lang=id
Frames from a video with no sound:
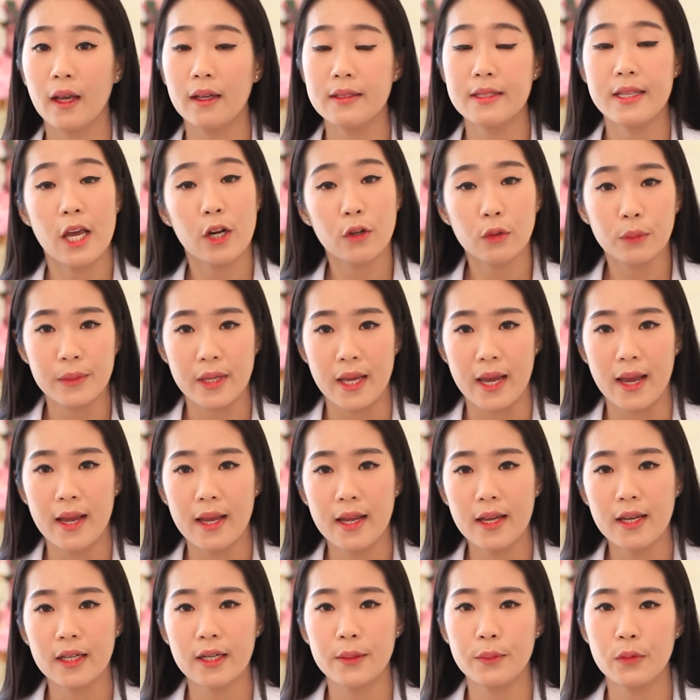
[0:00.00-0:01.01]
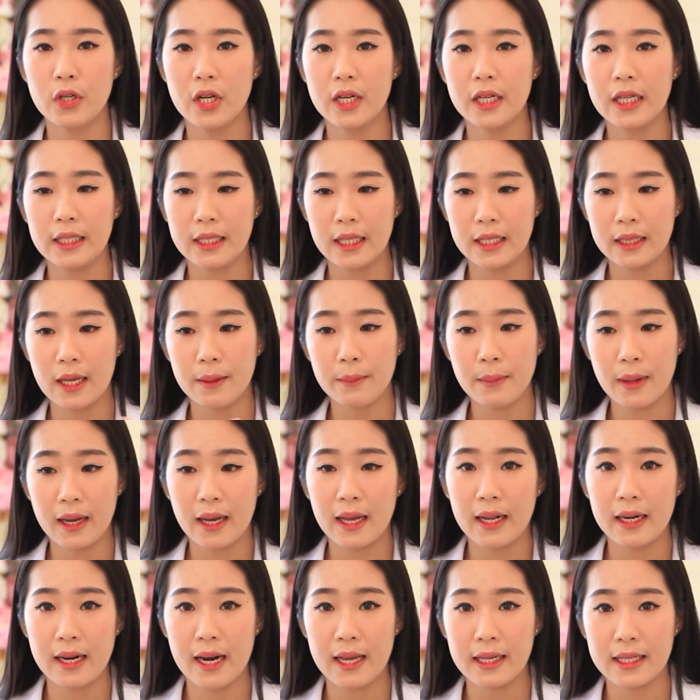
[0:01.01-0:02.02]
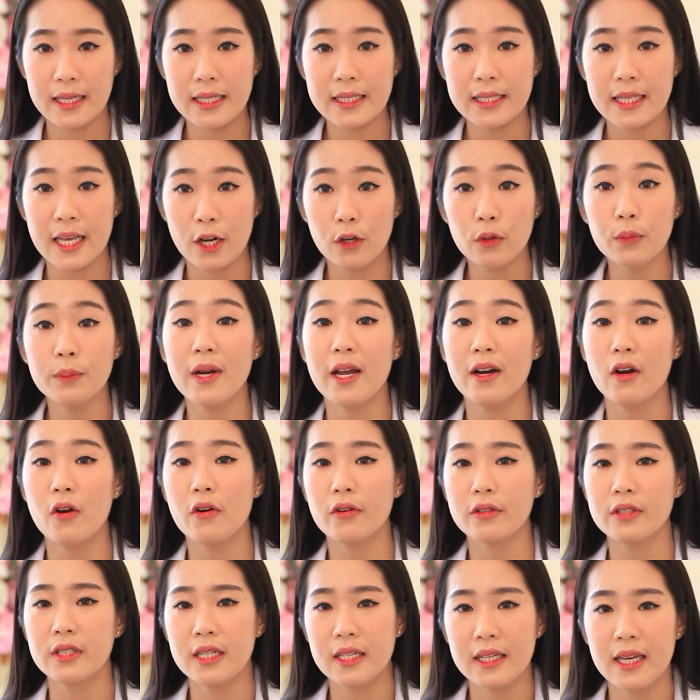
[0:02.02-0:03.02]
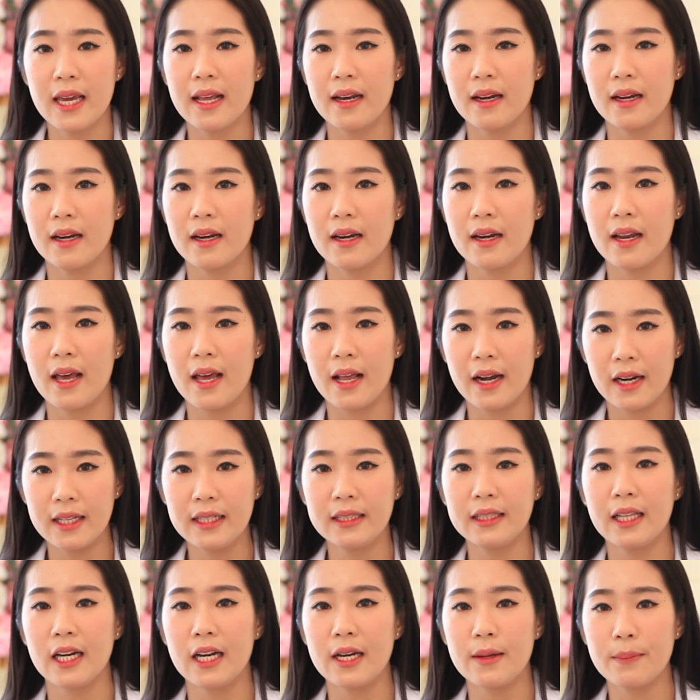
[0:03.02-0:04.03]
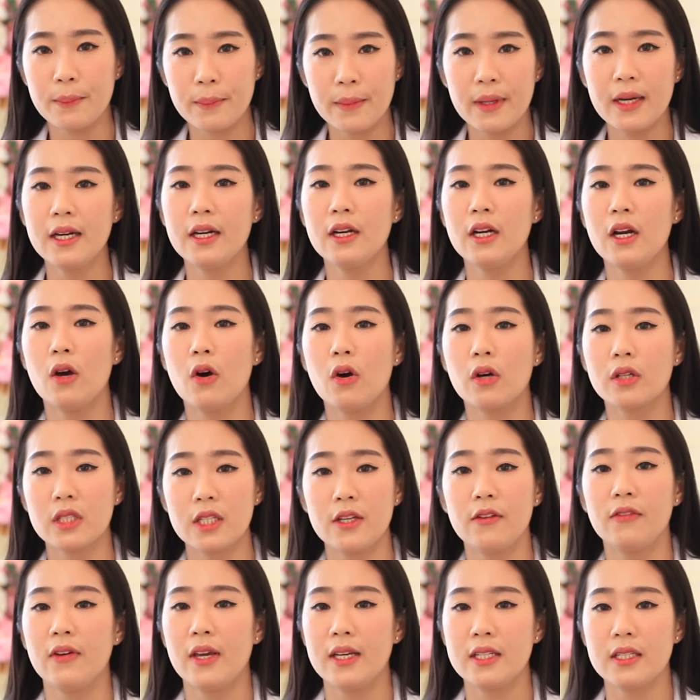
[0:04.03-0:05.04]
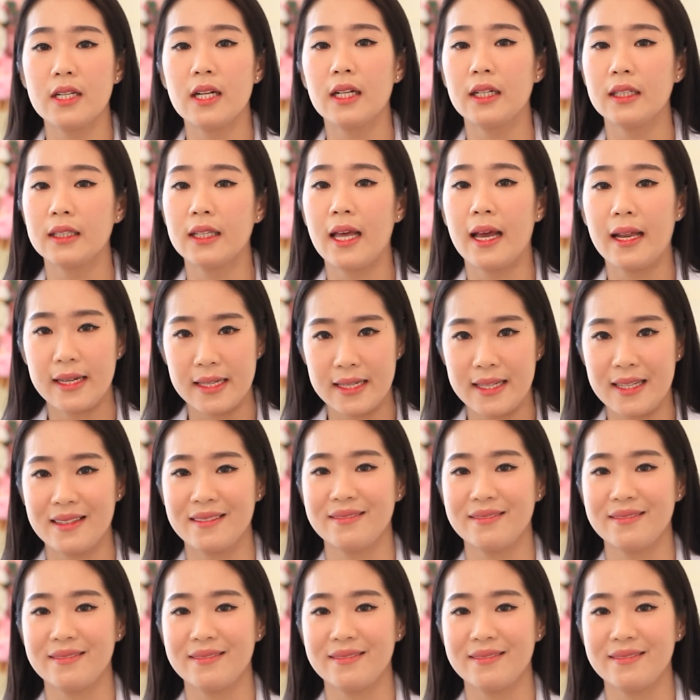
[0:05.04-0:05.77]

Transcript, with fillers: serumnya kemudian kita tambahkan lagi serum dan oksigen dari treatment facial tadi